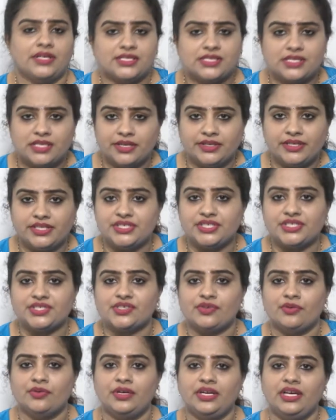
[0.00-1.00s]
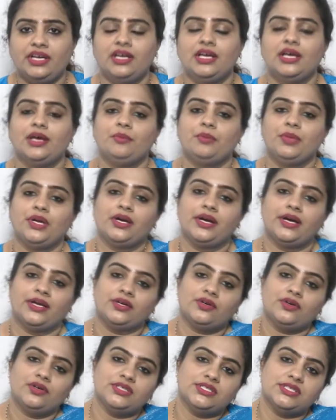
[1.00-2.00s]
టెస్ట్లన్నీ చేసుకోండి మీ
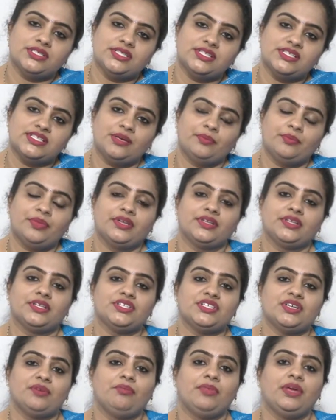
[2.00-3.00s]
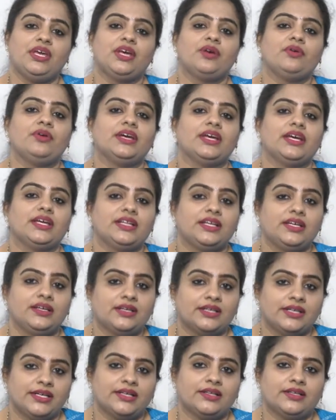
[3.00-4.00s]
గైనకాలజిస్ట్ని సంప్ర సంప్రదించి మీకు ఏది
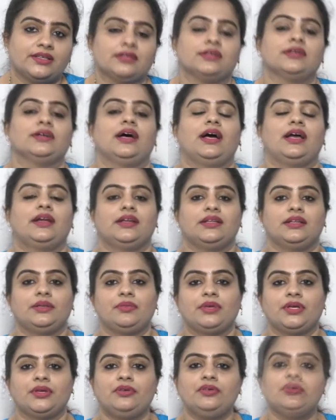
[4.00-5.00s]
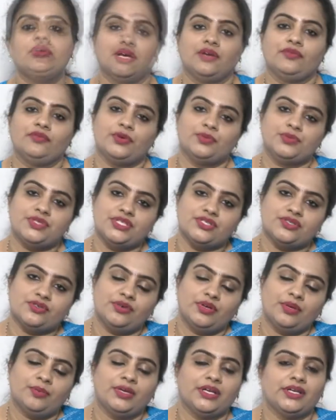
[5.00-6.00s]
కరెక్ట్ అన్నది మీరు కన్ఫర్మ్
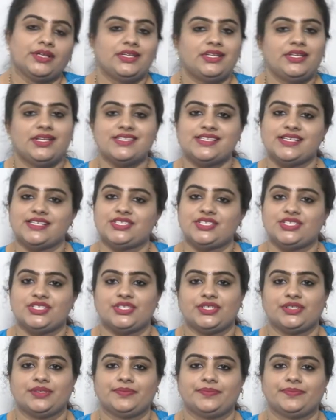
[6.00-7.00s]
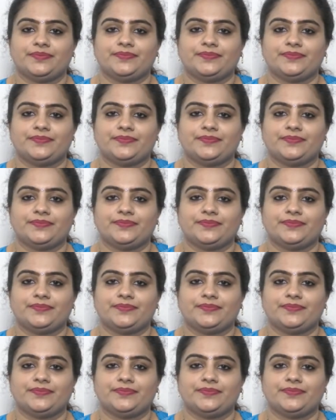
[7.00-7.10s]
చేసుకోవడం అన్నది నా సజెషన్